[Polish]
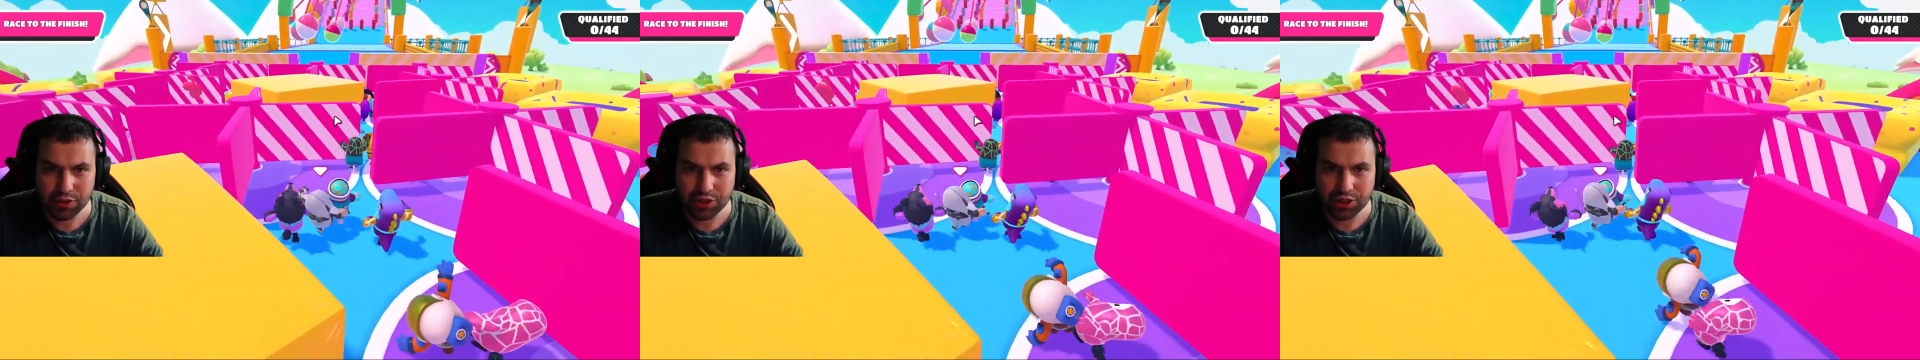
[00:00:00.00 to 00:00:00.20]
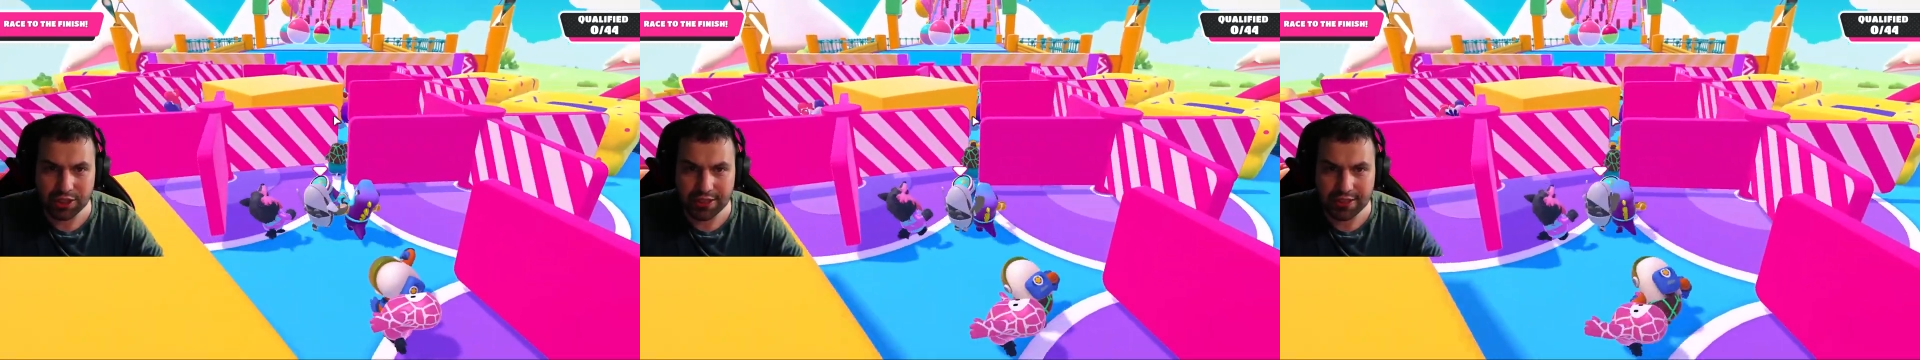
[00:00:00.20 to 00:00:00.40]

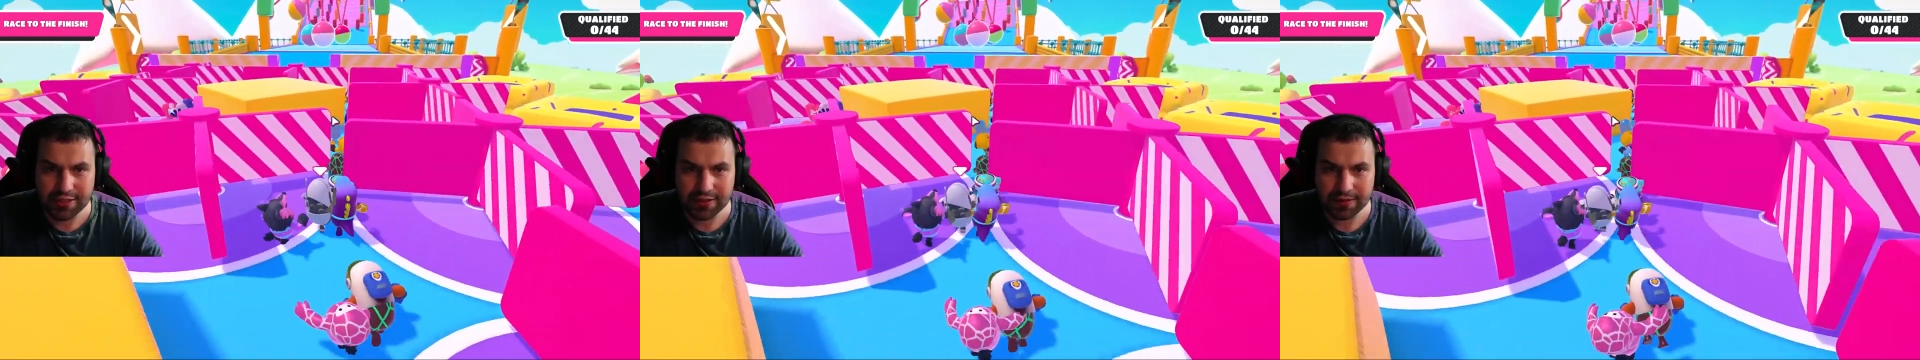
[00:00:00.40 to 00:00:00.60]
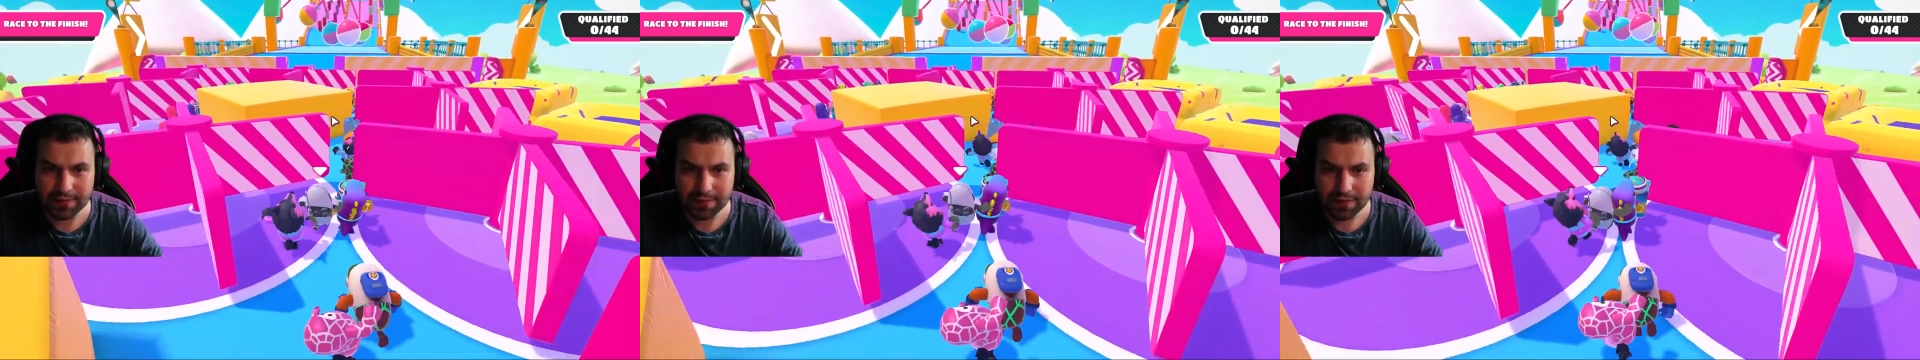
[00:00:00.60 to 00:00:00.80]

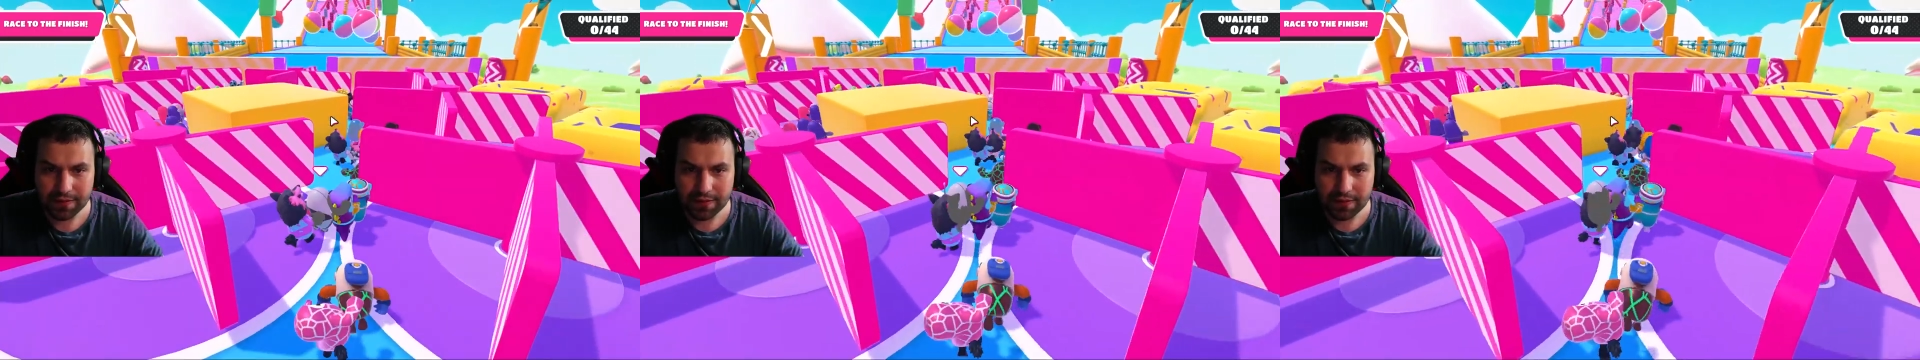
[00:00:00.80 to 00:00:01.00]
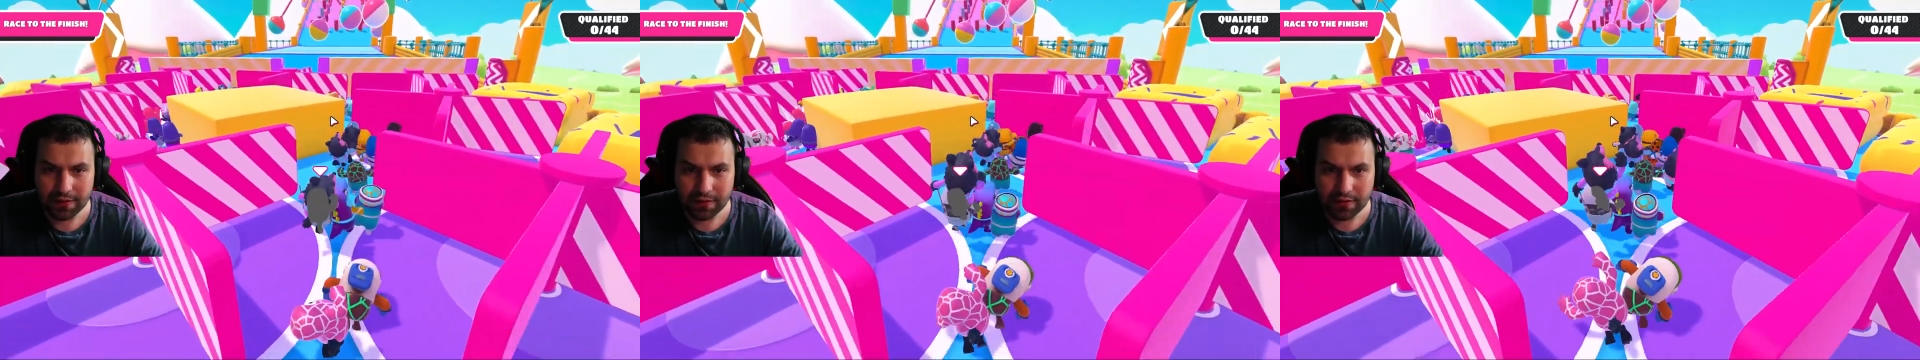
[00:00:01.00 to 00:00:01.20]
ścisk
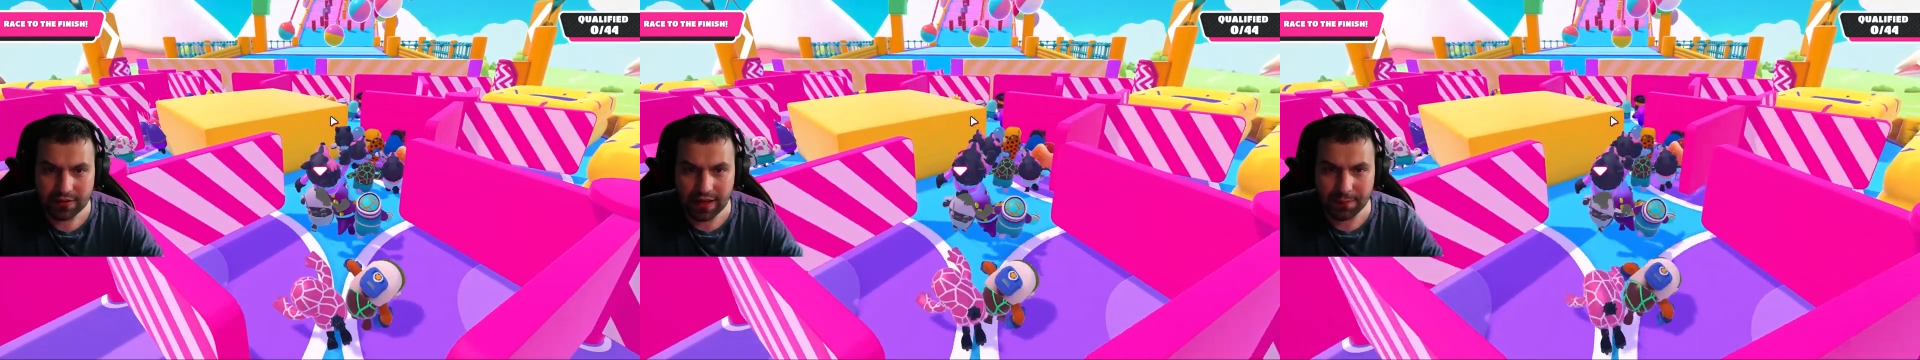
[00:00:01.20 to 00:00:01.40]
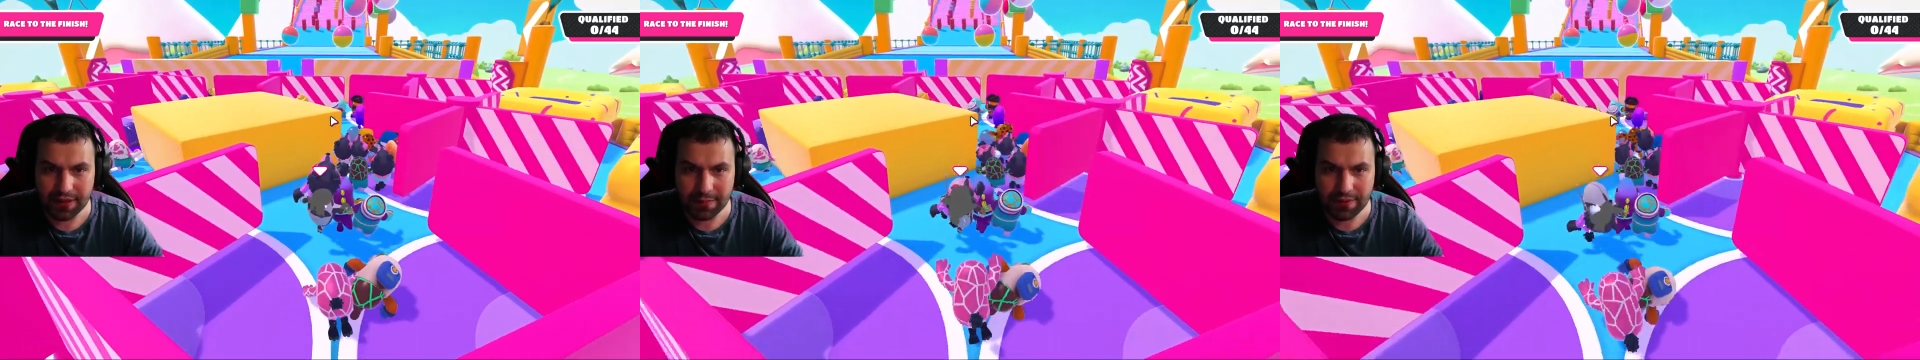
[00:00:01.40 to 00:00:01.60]

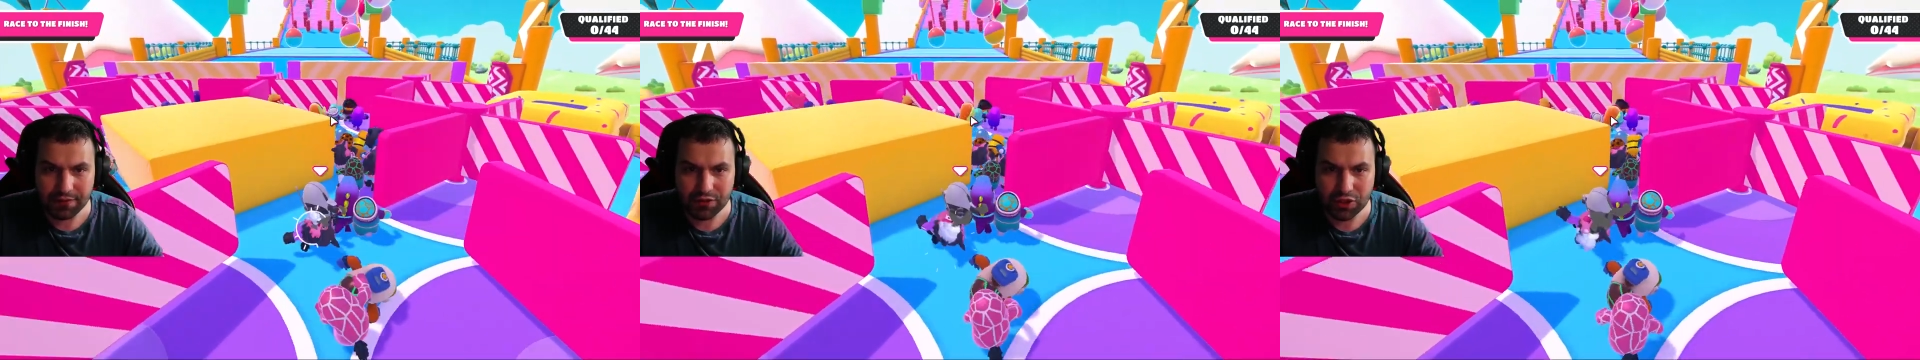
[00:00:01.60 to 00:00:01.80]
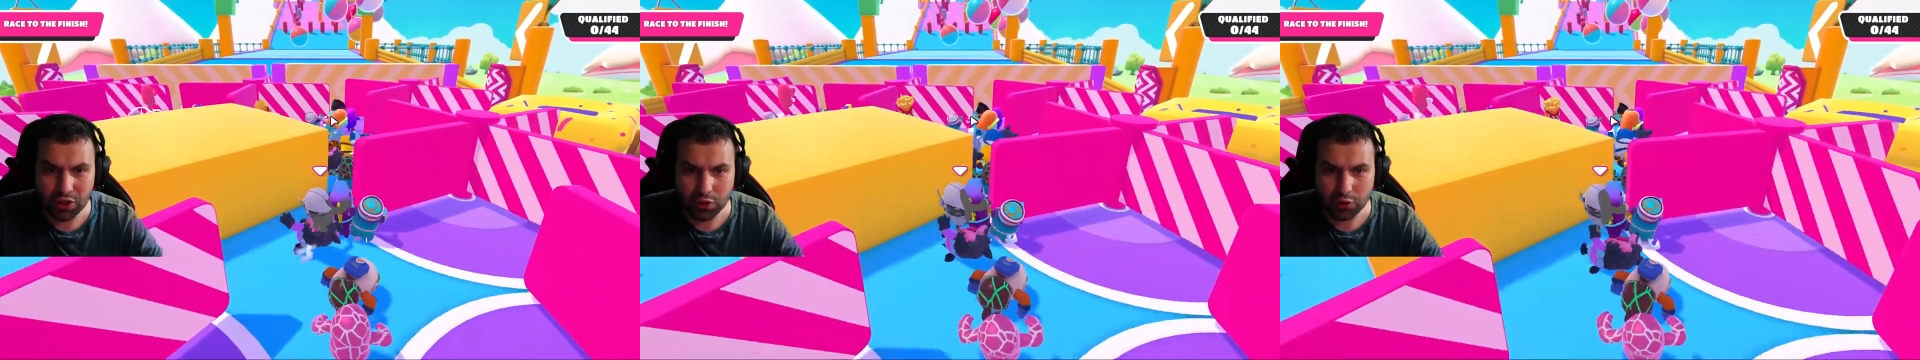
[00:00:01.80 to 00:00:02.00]
na bramie
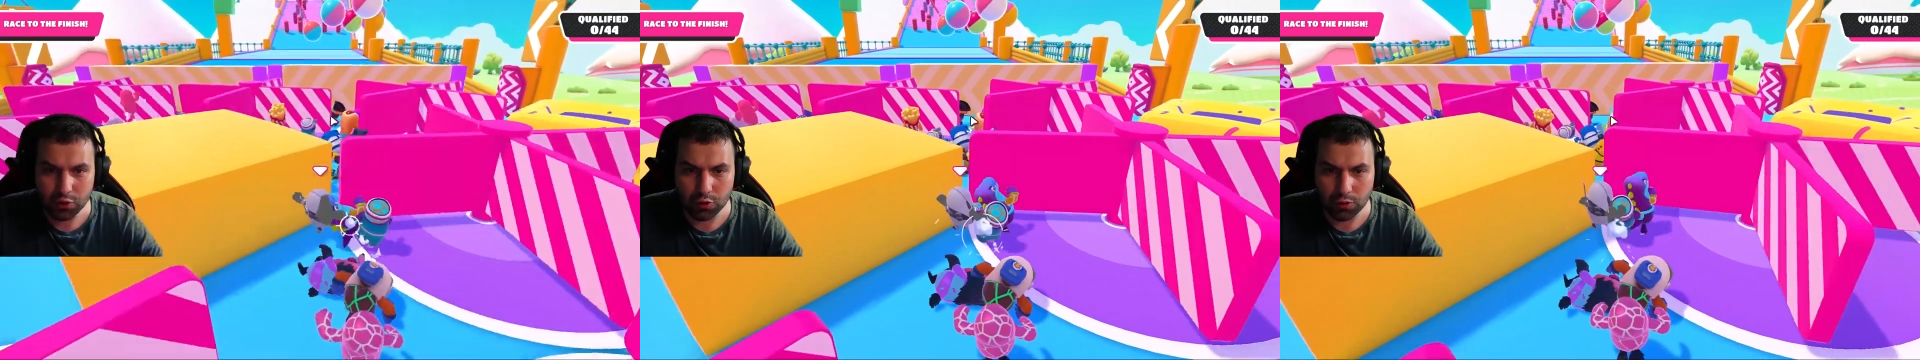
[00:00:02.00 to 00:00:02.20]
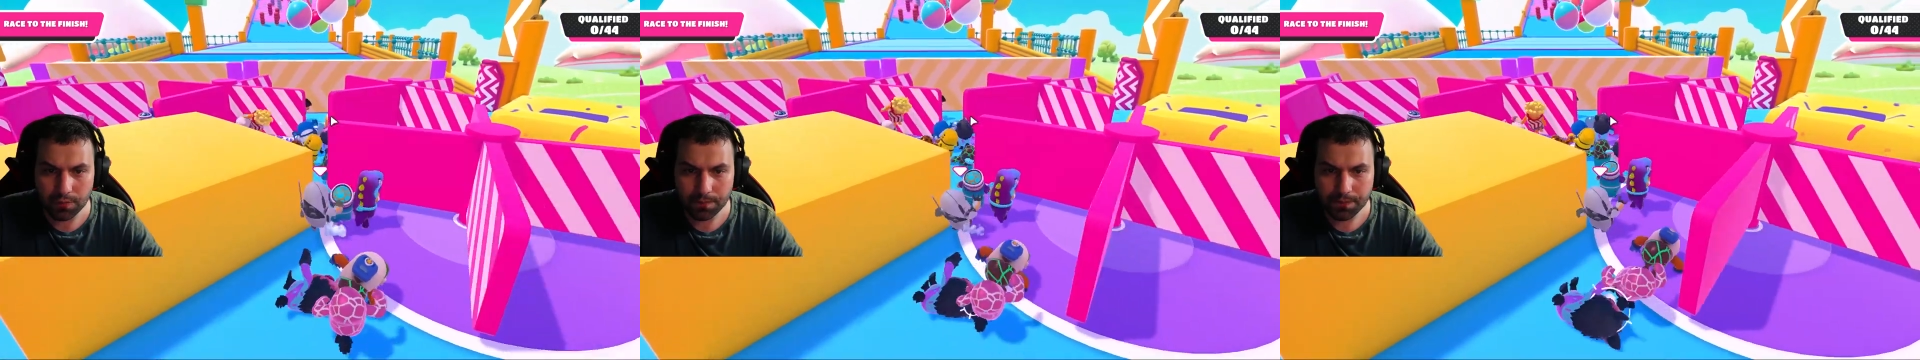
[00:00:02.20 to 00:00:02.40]
w
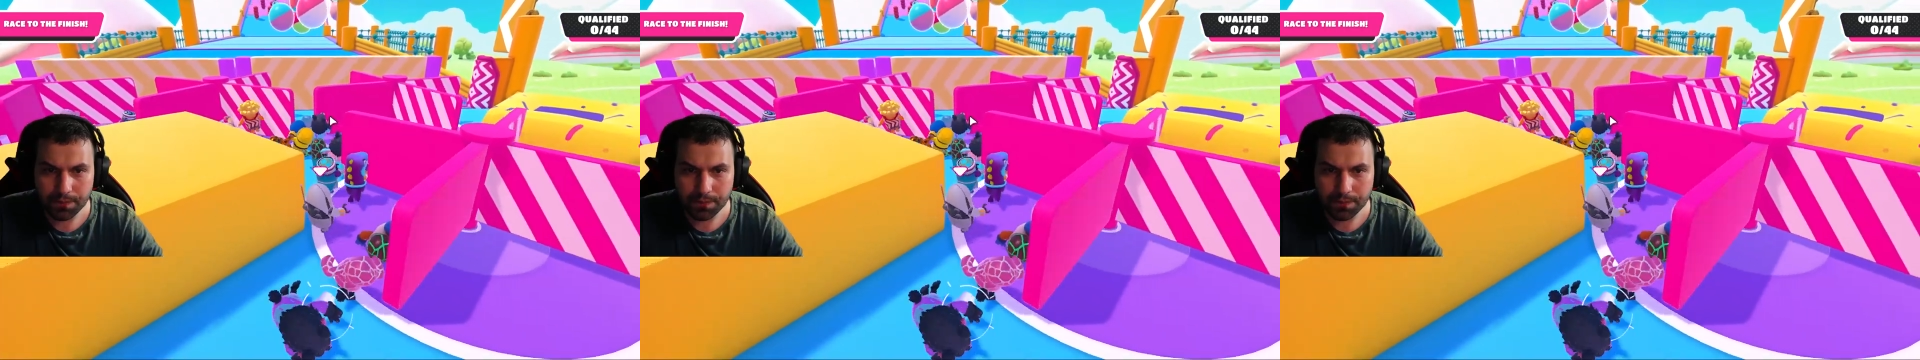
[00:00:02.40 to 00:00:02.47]
środku,